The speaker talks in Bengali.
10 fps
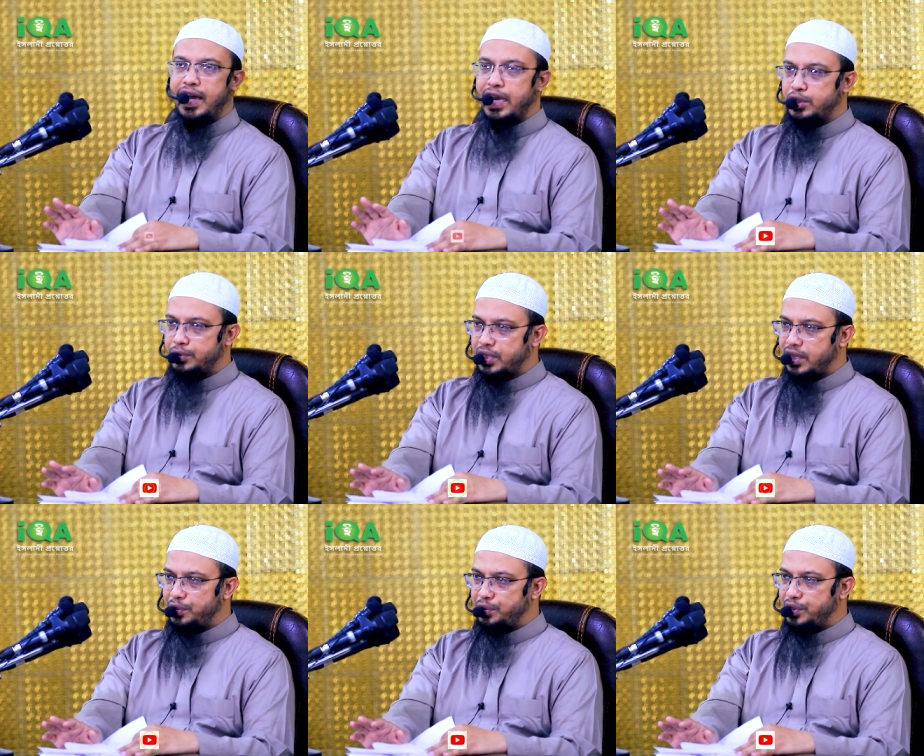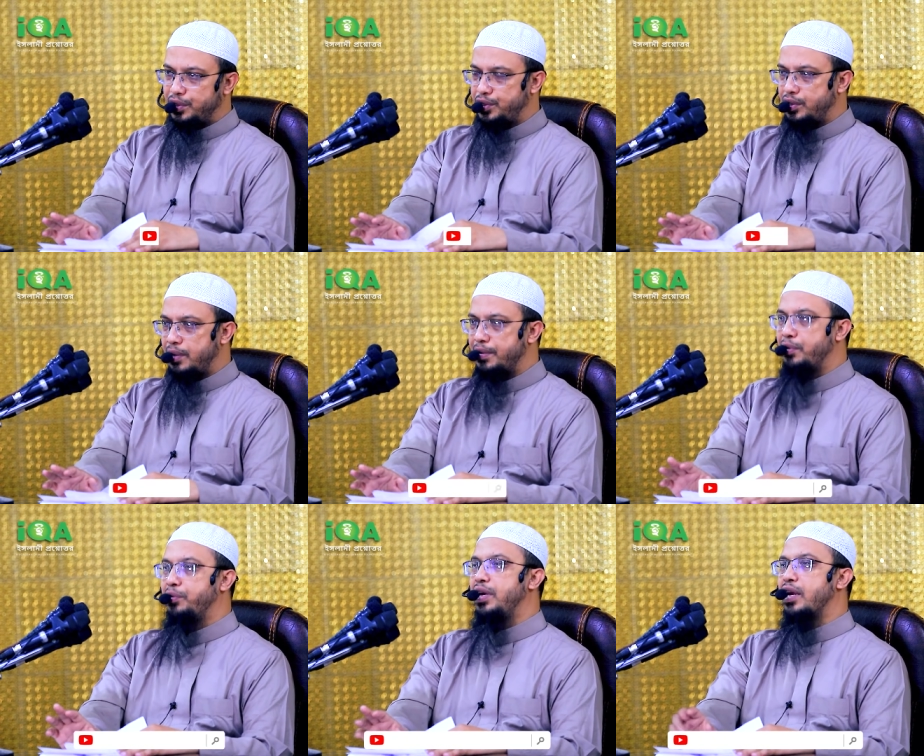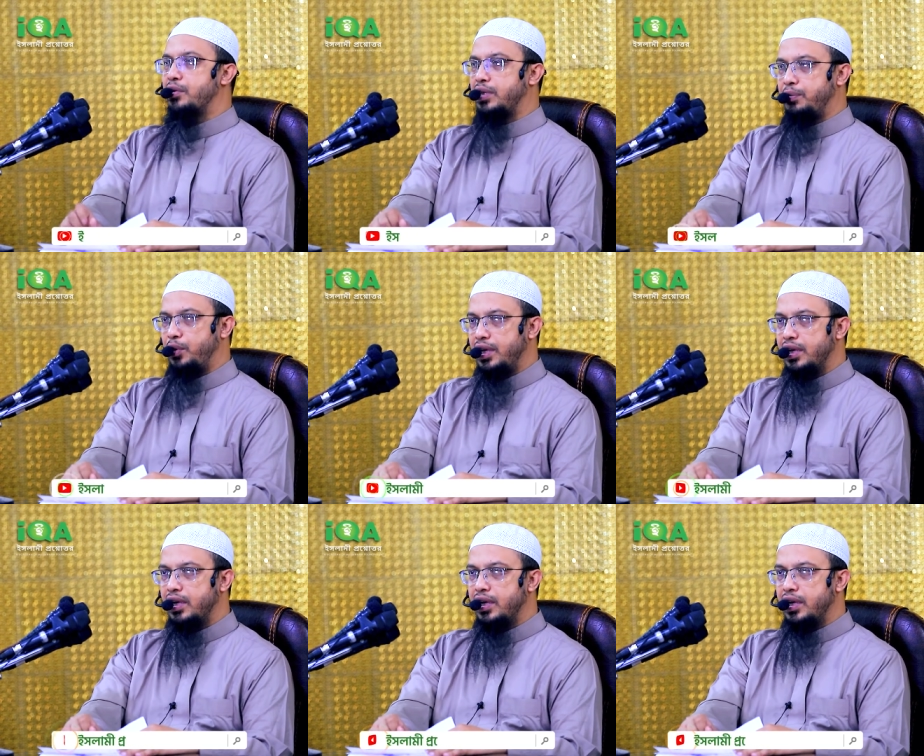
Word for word: এই সমস্যা থেকে উত্তরণের জন্য আমরা রুকিয়ার কথা বলি